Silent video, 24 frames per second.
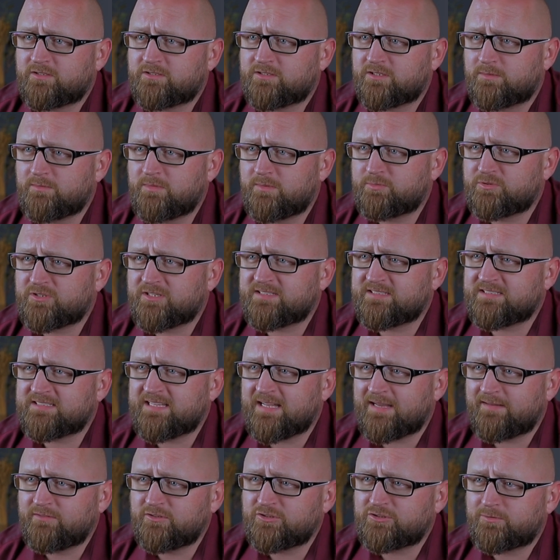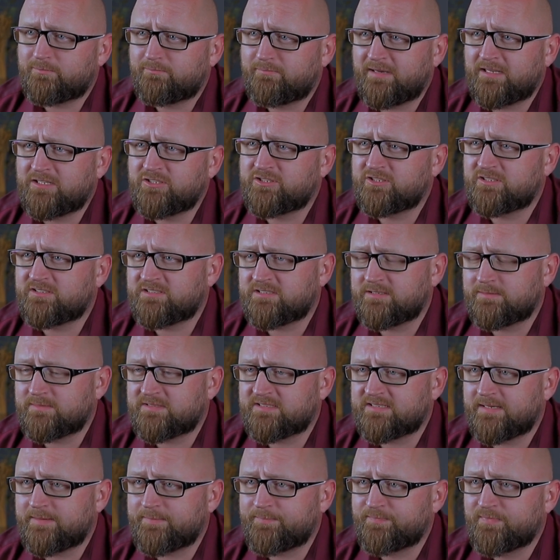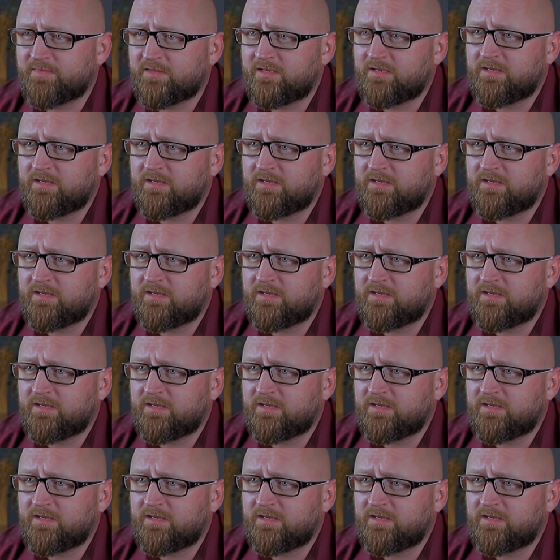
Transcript: co mi przedstawisz, będzie Gzymsem.